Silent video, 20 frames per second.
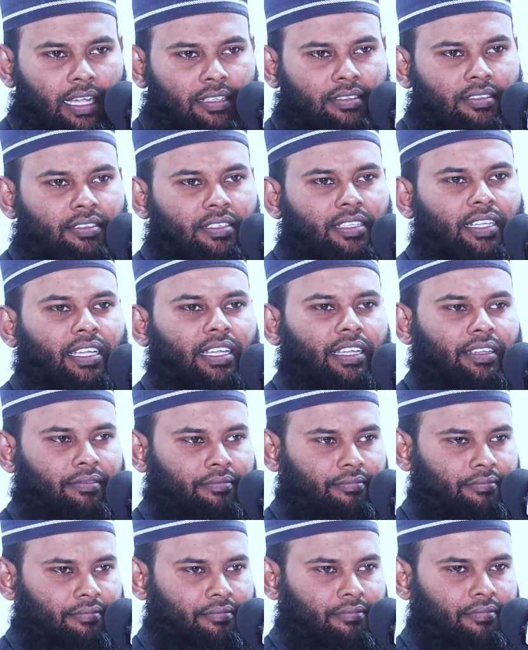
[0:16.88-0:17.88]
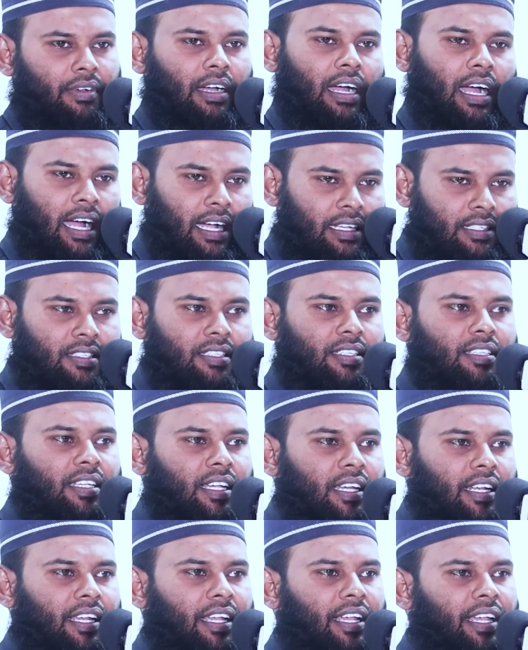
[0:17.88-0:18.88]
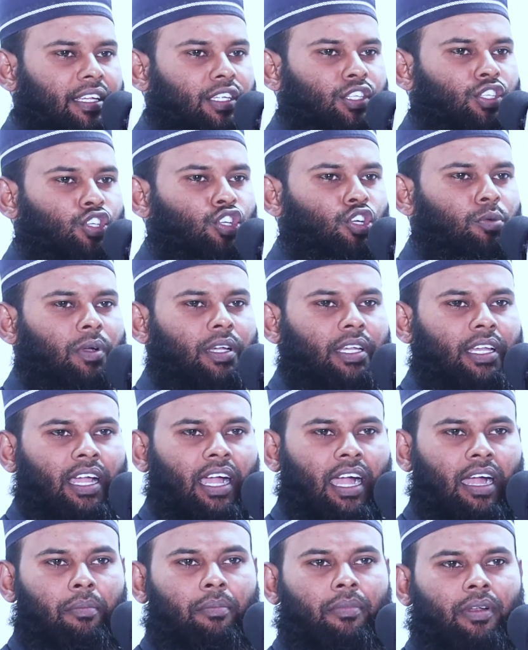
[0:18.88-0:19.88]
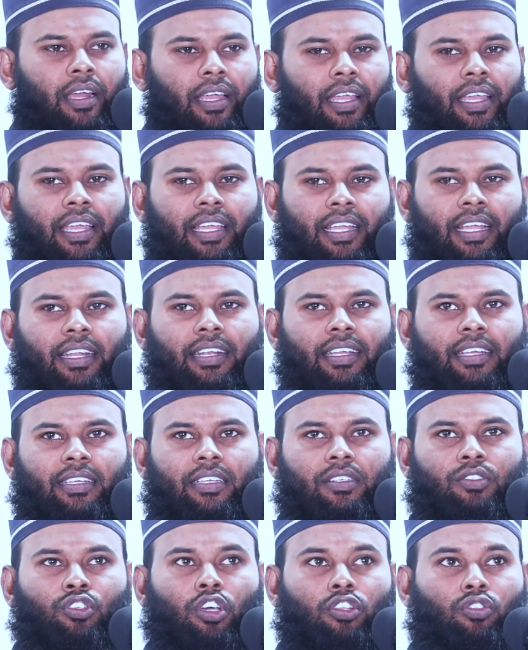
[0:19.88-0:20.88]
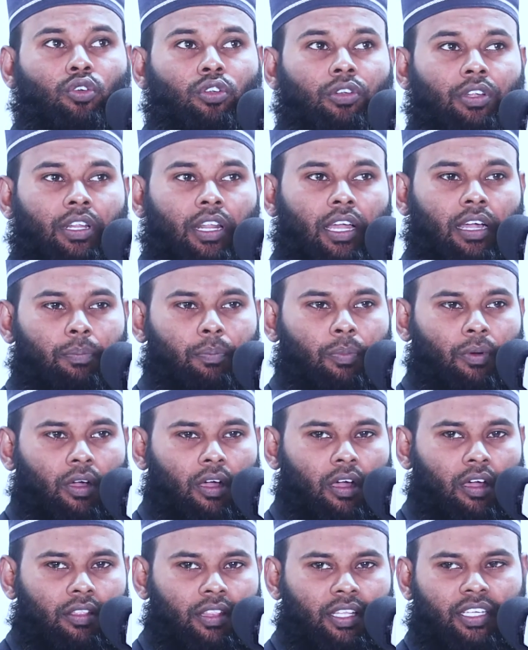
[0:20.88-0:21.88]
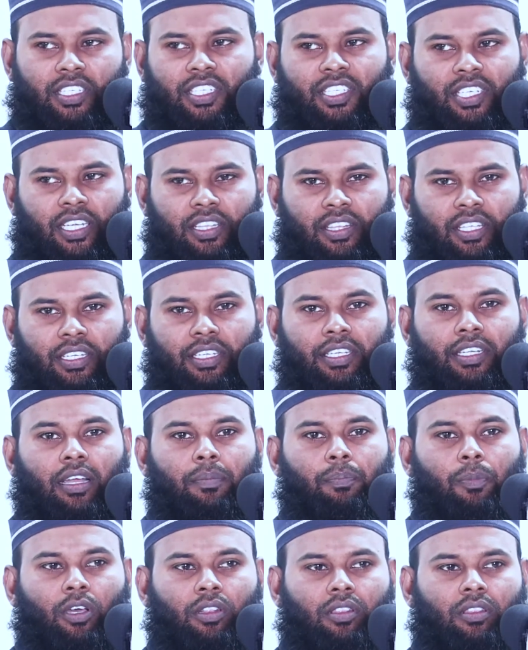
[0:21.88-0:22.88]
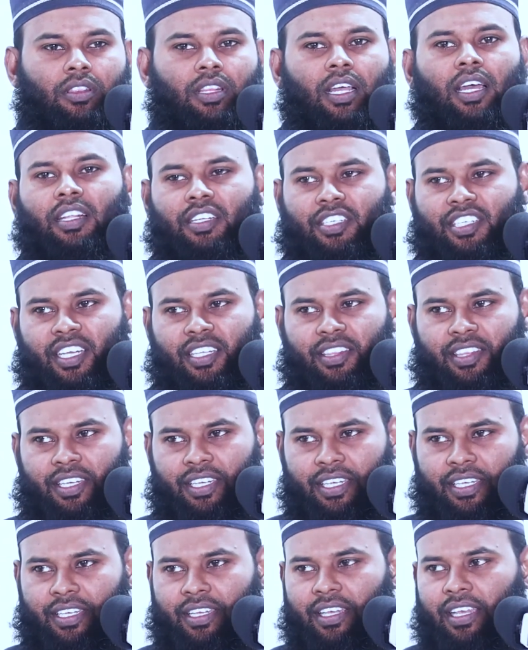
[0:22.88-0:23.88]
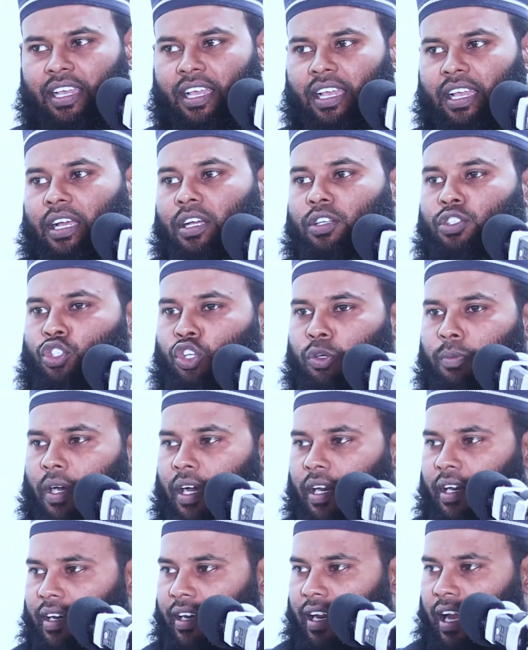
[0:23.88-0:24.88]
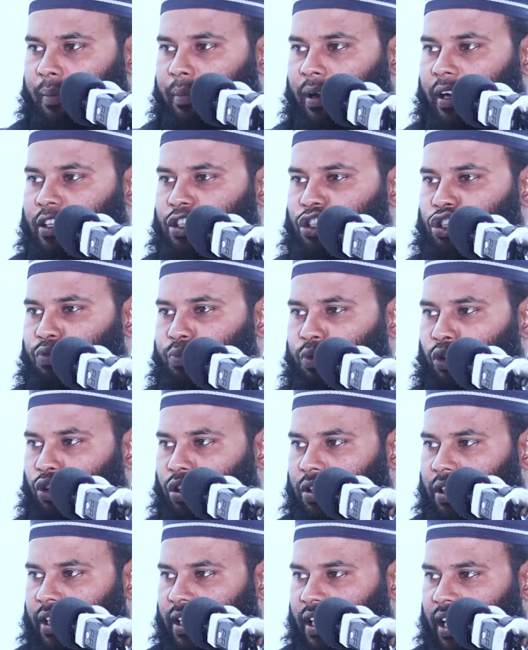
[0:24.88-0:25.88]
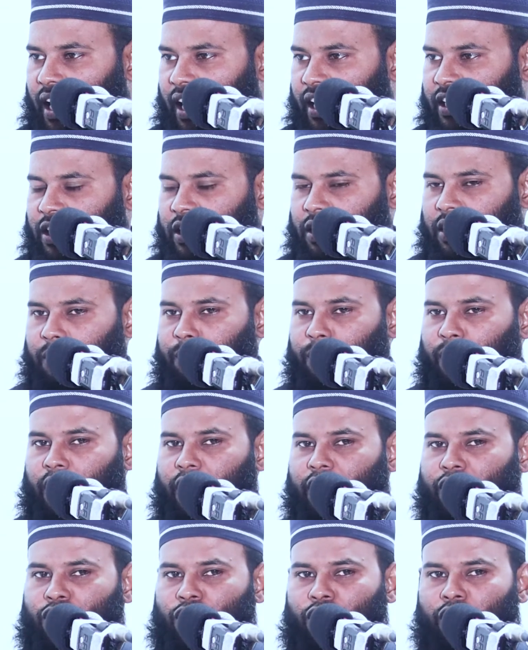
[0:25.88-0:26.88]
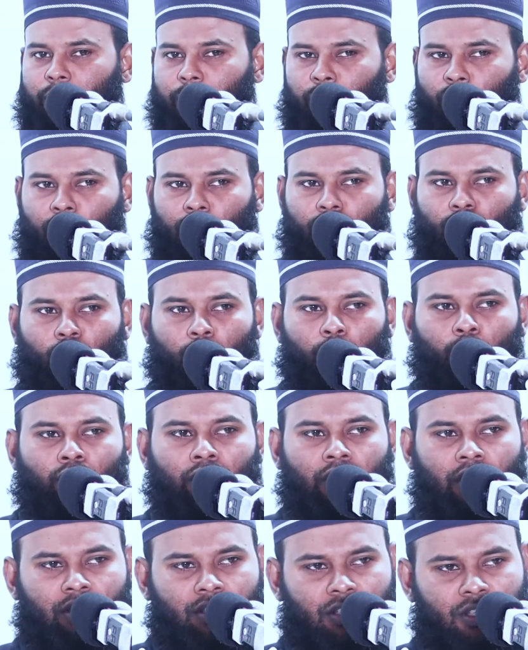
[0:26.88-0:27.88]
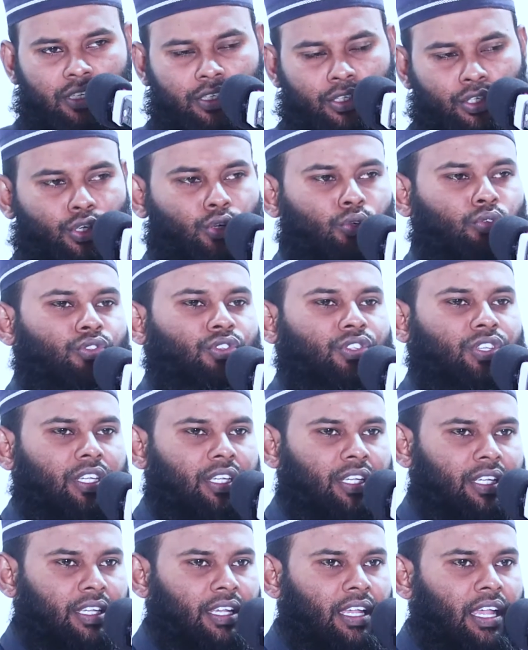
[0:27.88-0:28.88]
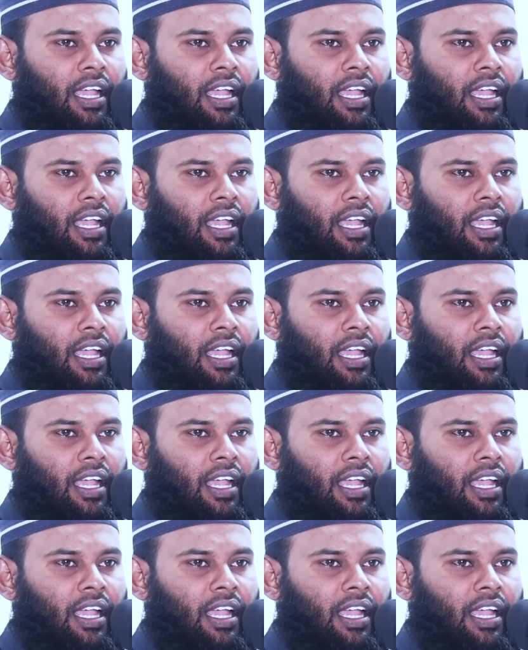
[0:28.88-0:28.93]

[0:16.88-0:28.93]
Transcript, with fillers: আজকে আজকের এই সময়ে আমরা এখানে যত নিরাপদের সাথে নিরাপত্তার সাথে জুমার নামাজ পড়তে আসতে পেরেছি বক্তব্য দিচ্ছি শুনছি